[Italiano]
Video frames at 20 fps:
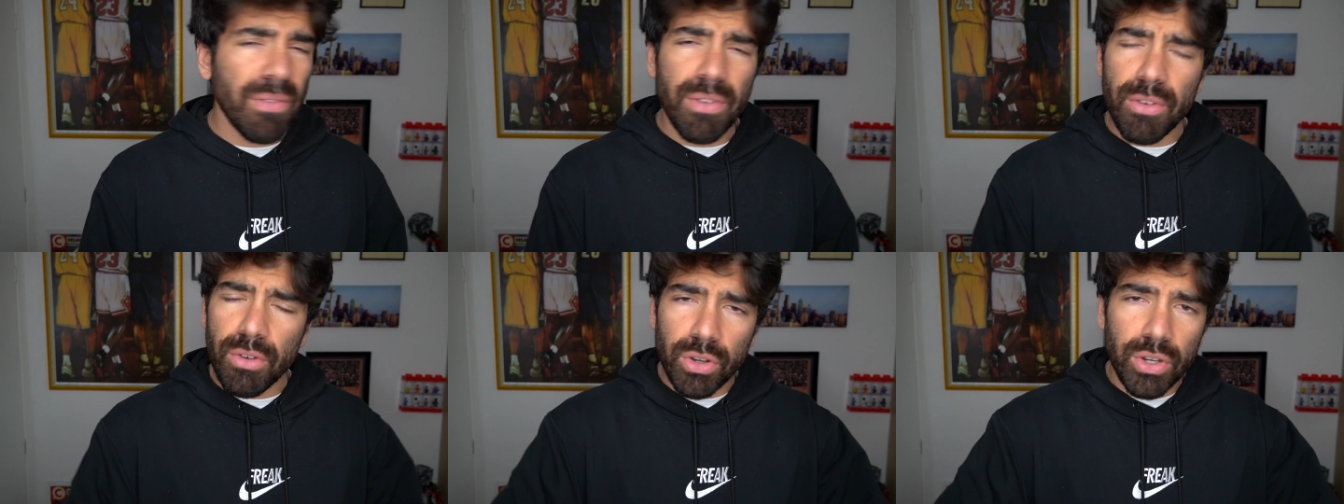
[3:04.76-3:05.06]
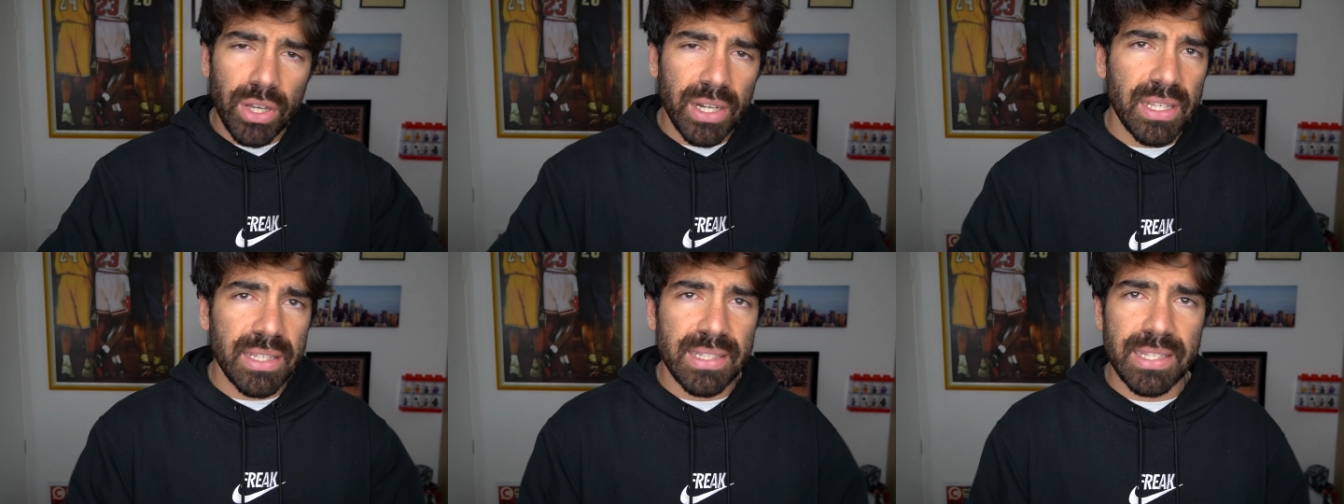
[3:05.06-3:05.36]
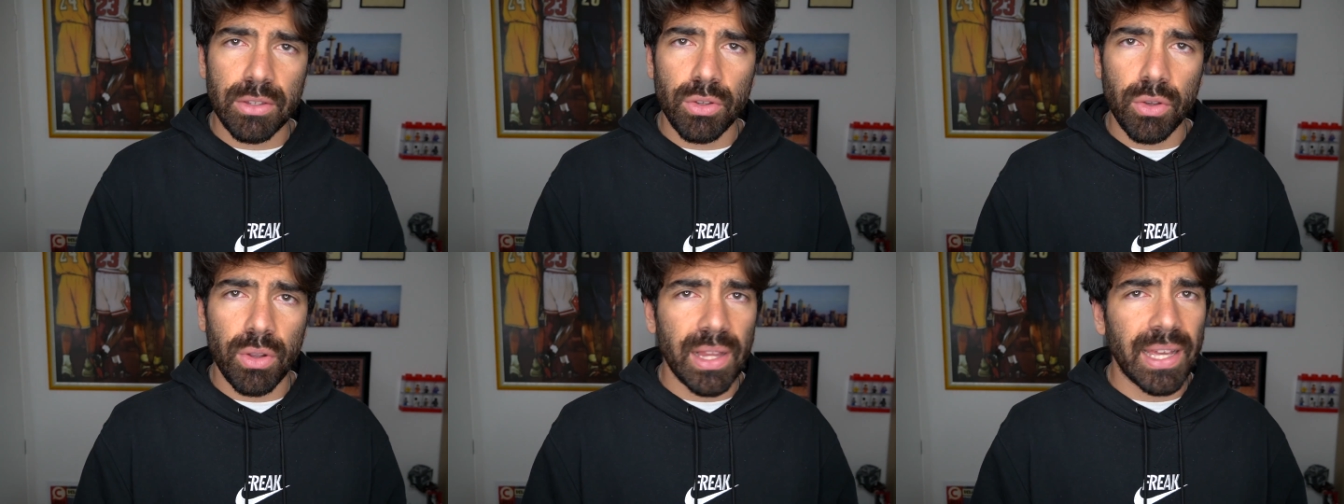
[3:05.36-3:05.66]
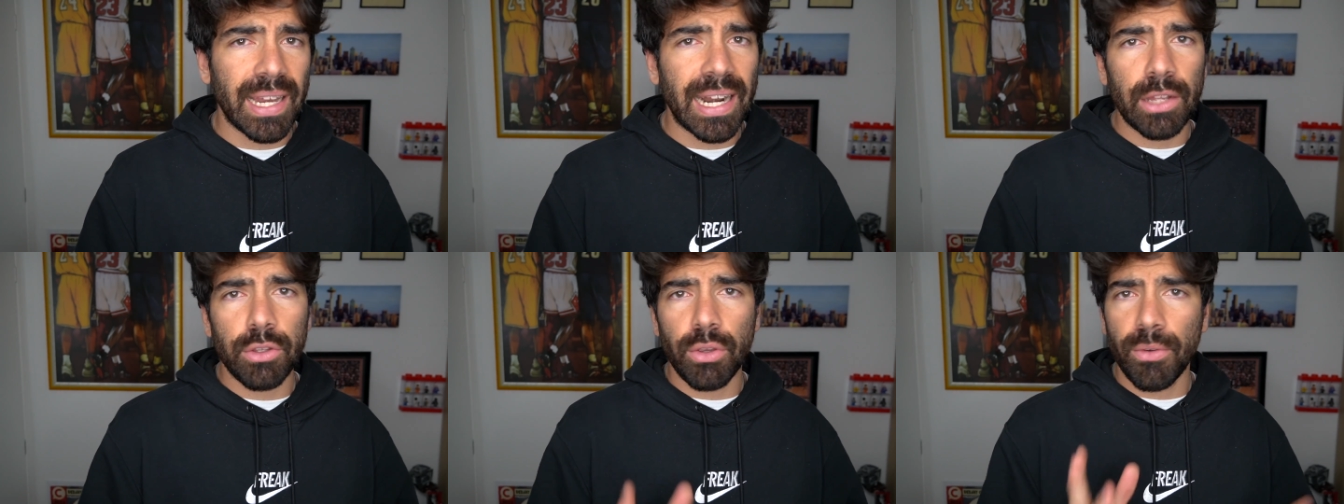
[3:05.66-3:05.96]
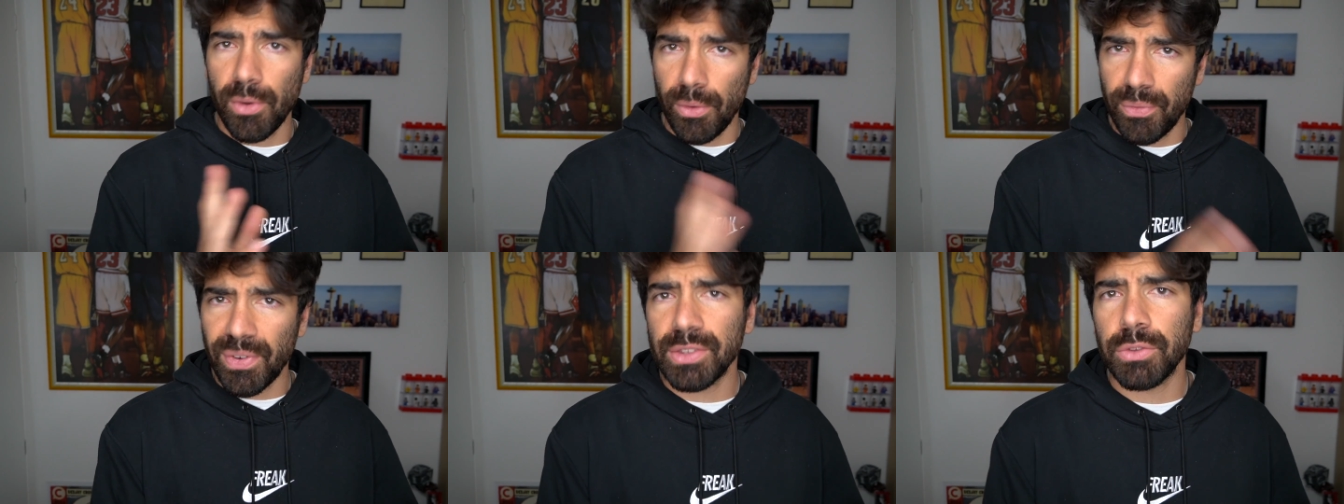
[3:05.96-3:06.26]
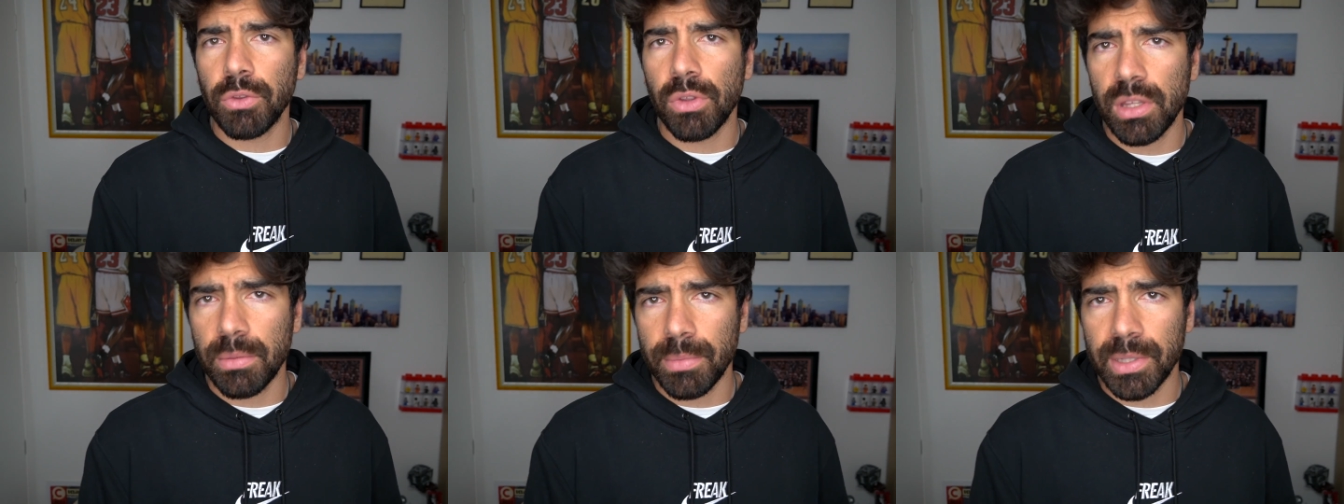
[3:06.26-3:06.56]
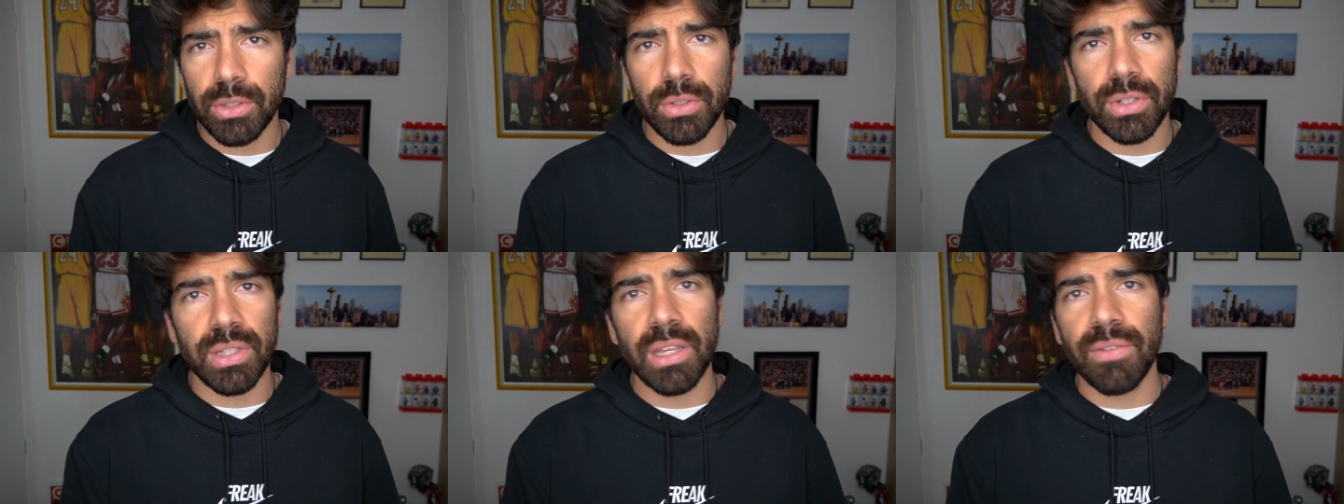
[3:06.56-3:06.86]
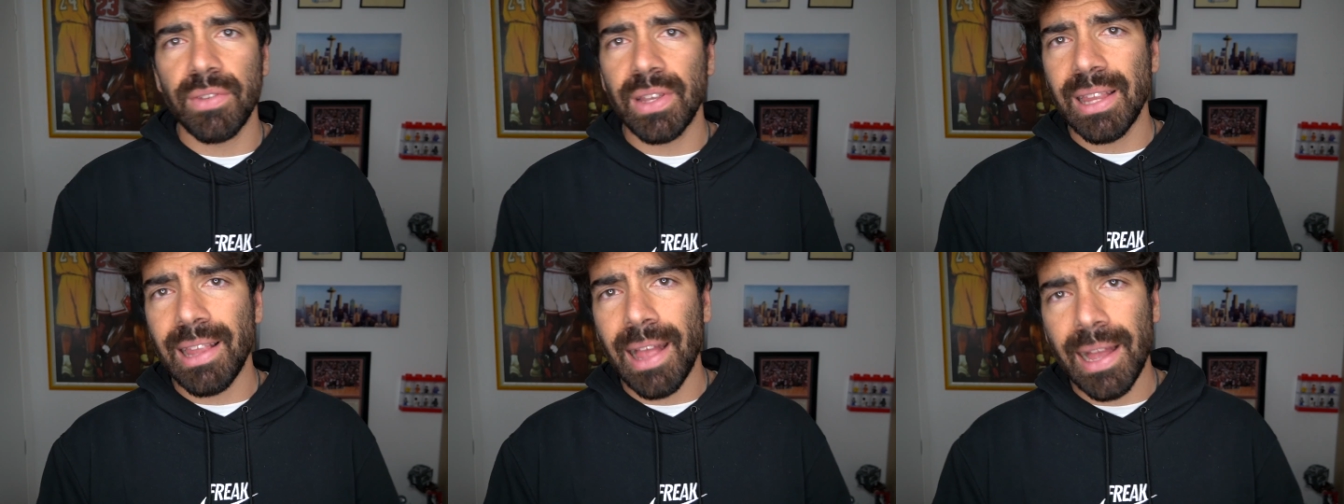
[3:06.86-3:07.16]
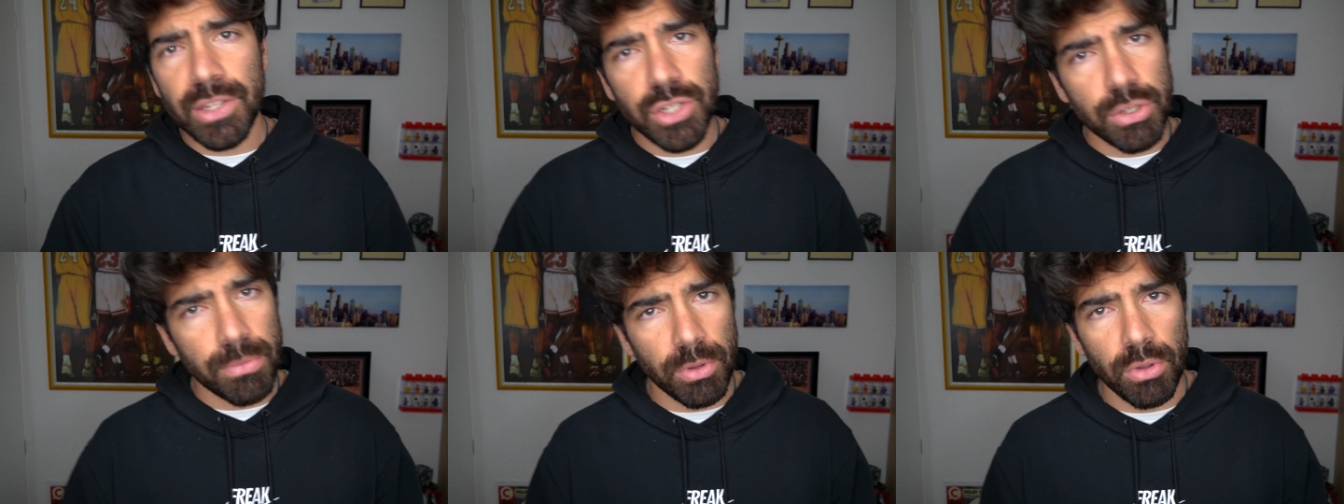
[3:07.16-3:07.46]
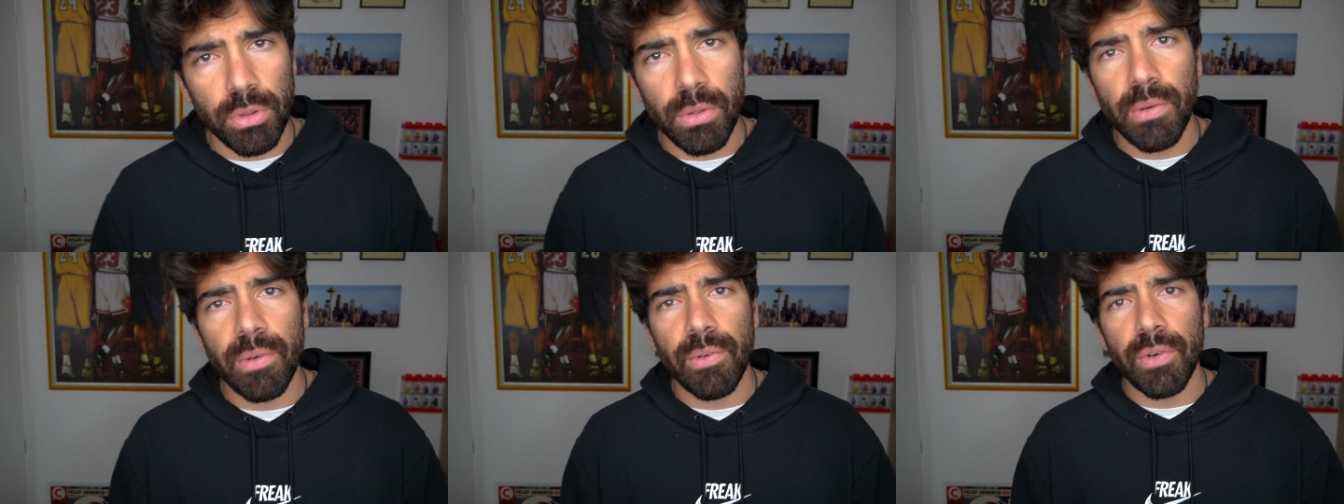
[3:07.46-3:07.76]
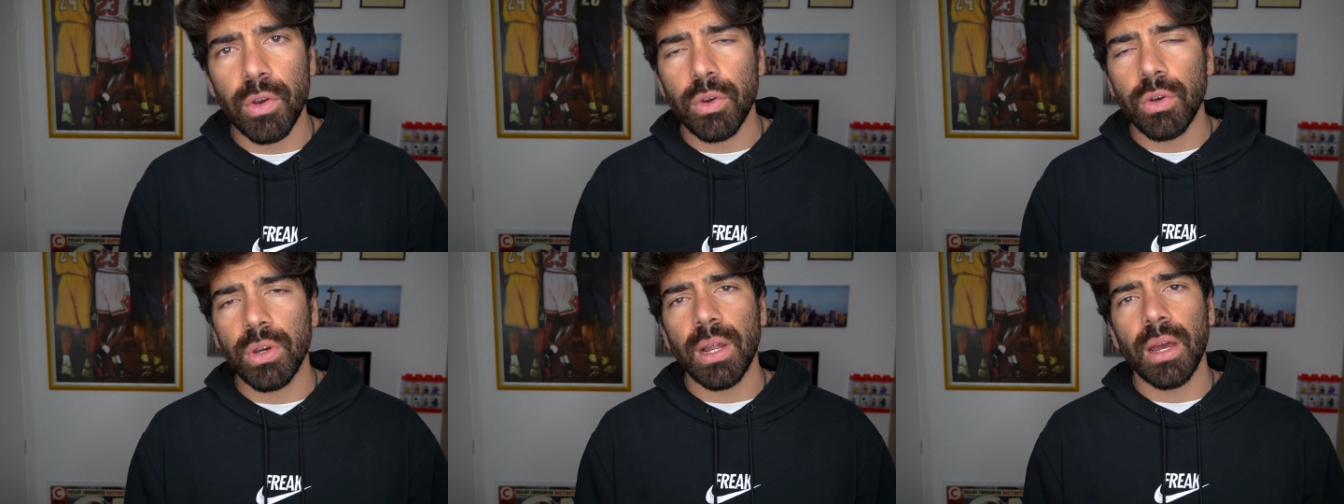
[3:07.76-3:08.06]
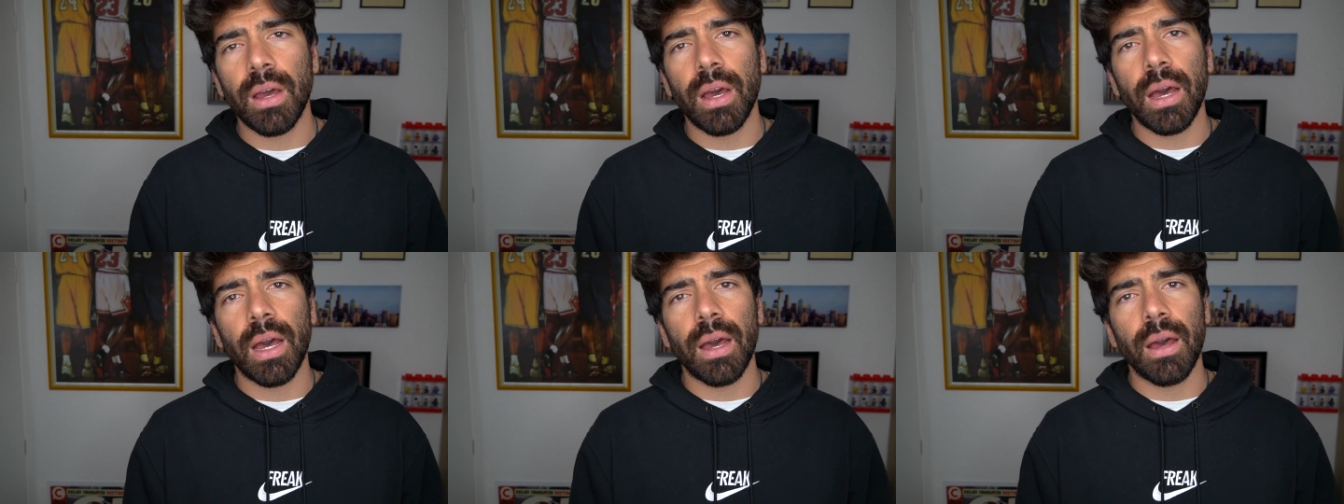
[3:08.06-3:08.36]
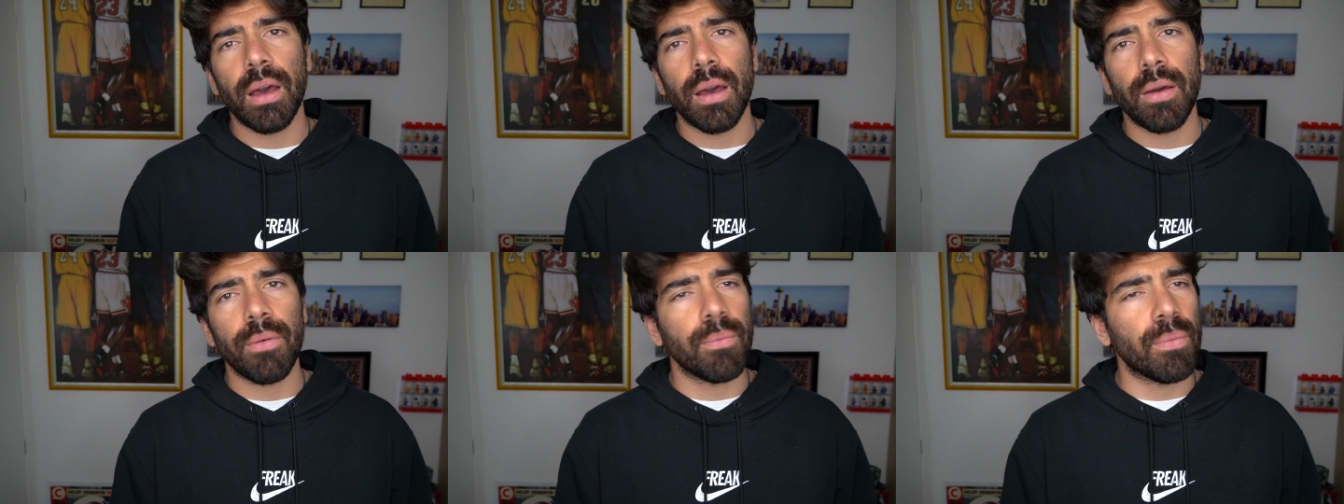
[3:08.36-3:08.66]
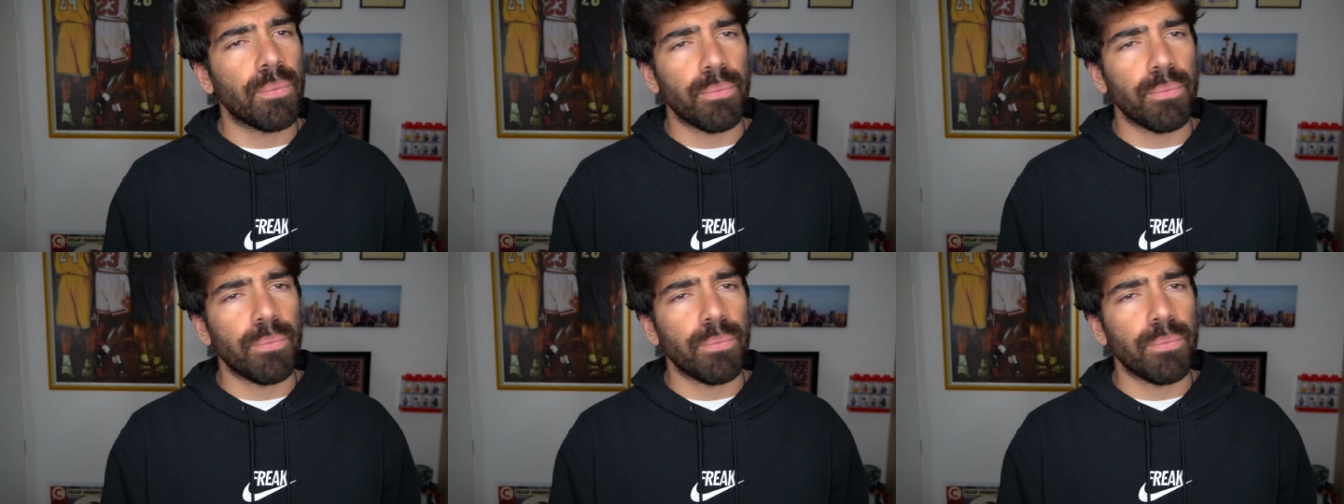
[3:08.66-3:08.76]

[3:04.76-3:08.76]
avevo ancora iniziato con la radio, avevo fatto l'animatore nei villaggi, ma non avevo ancora...